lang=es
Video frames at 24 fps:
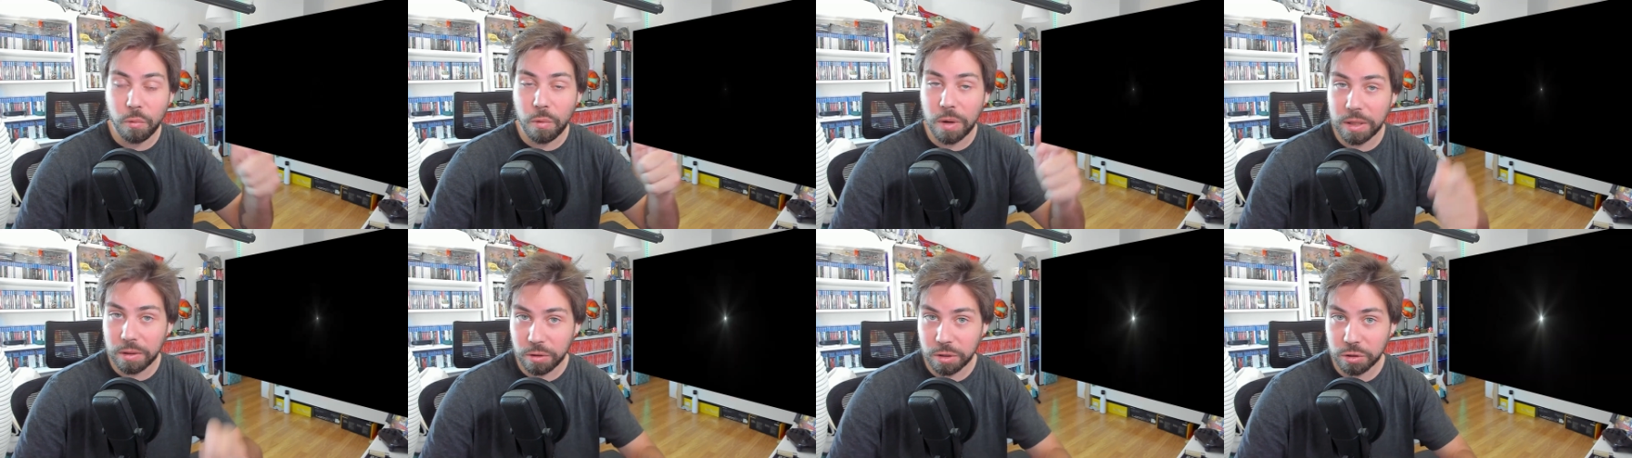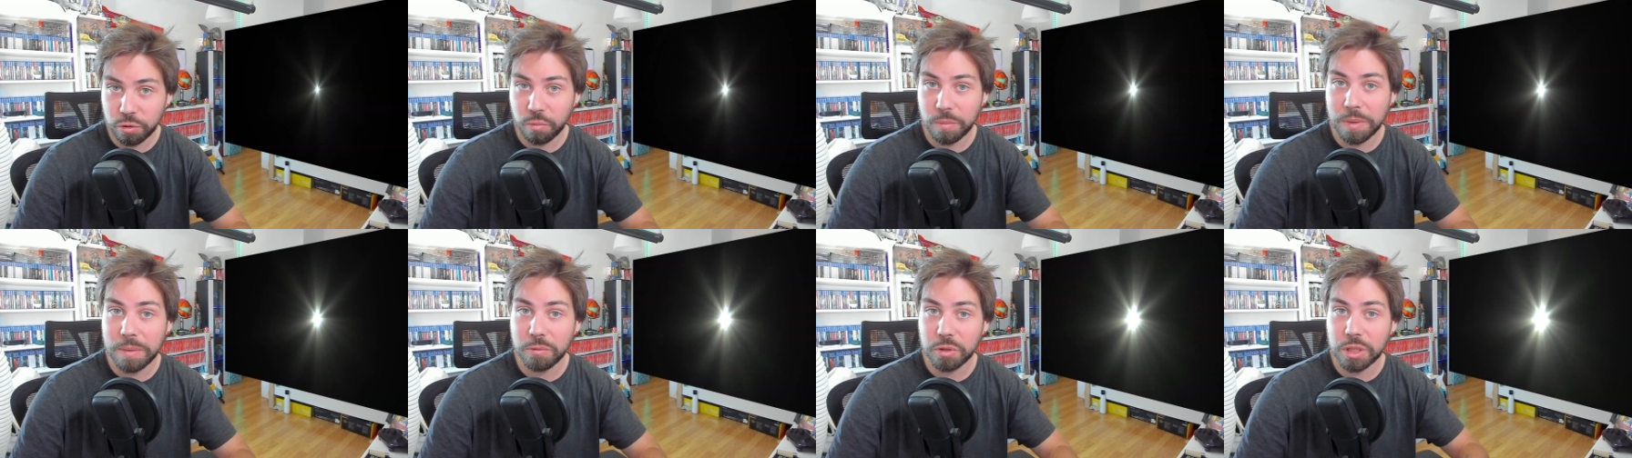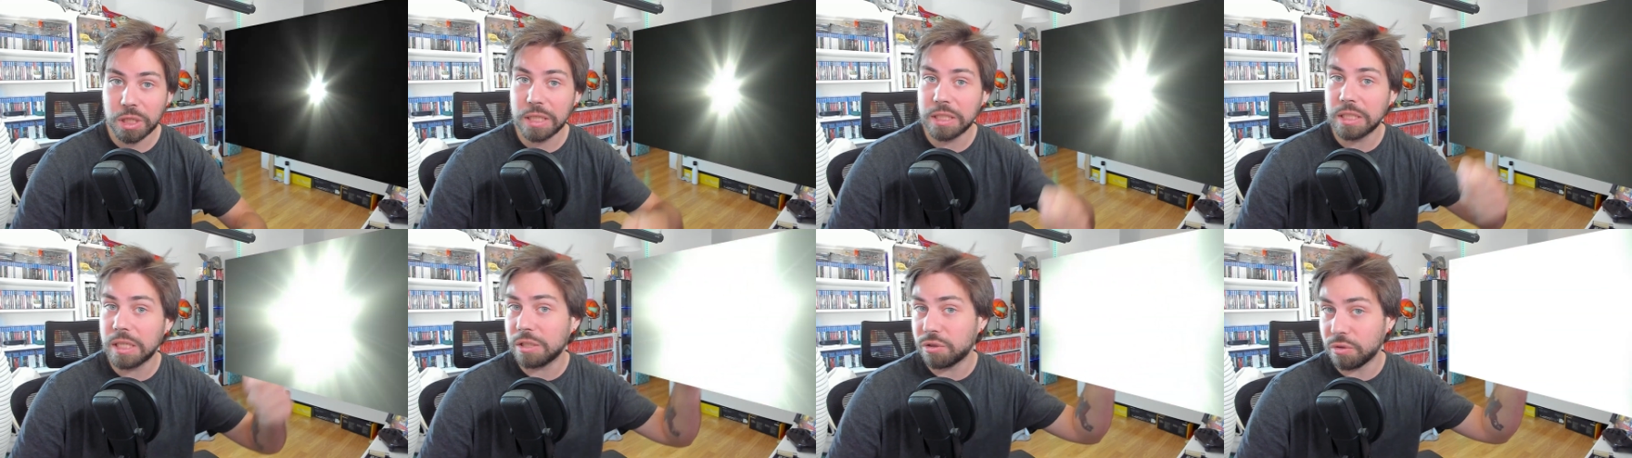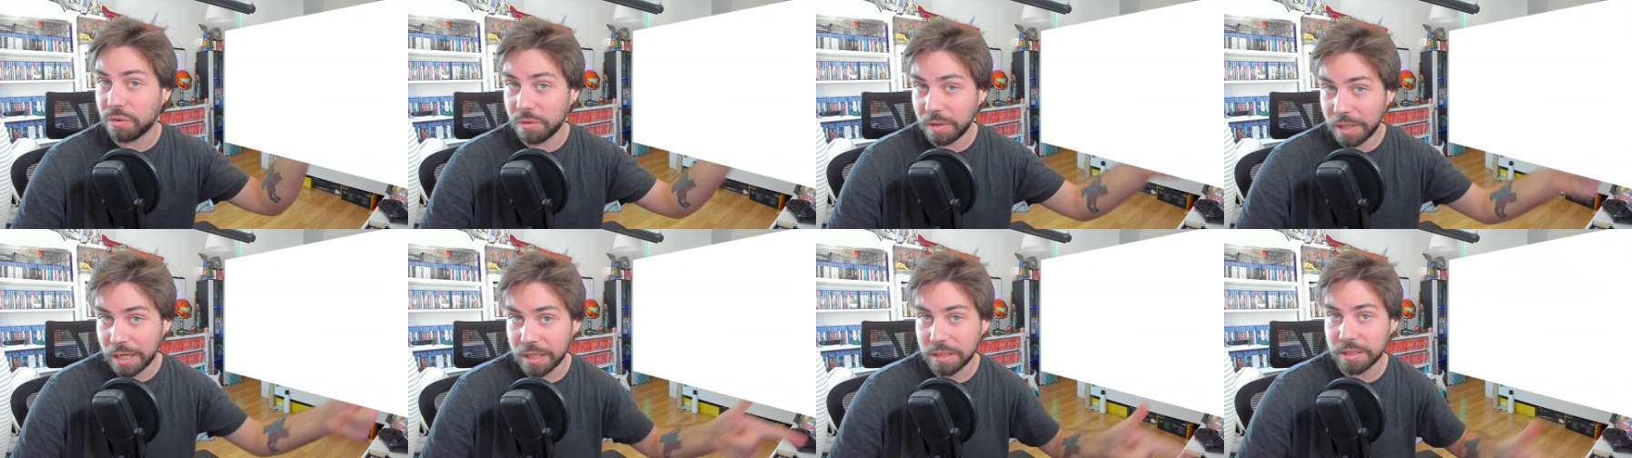¿Cuándo asumimos que es
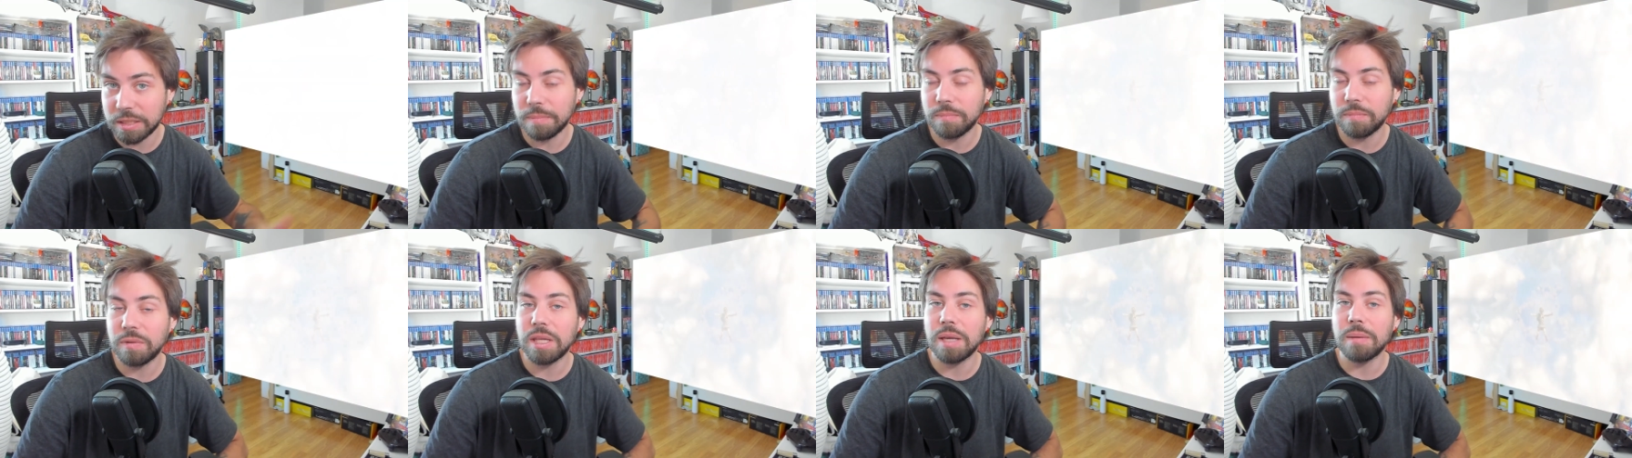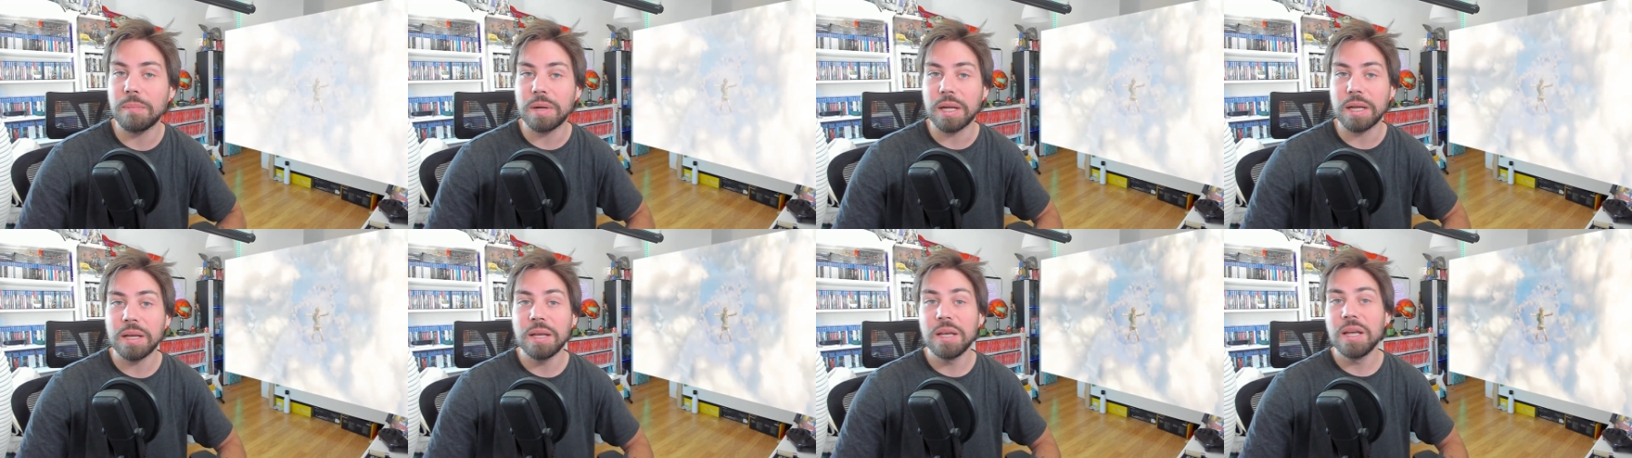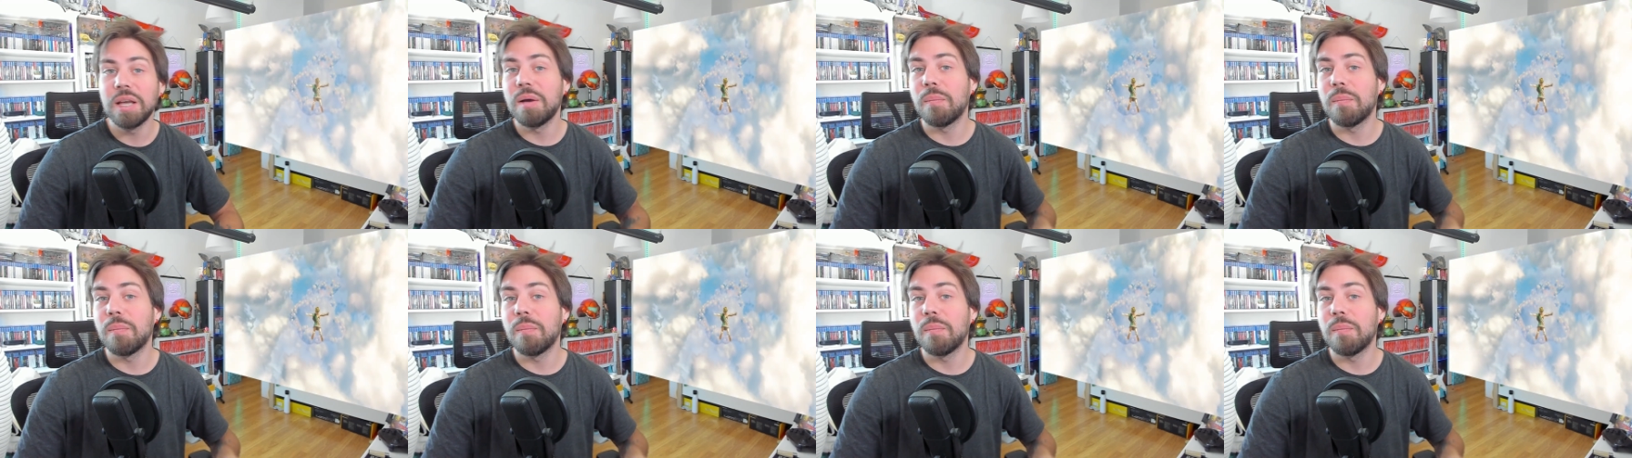eso? En septiembre.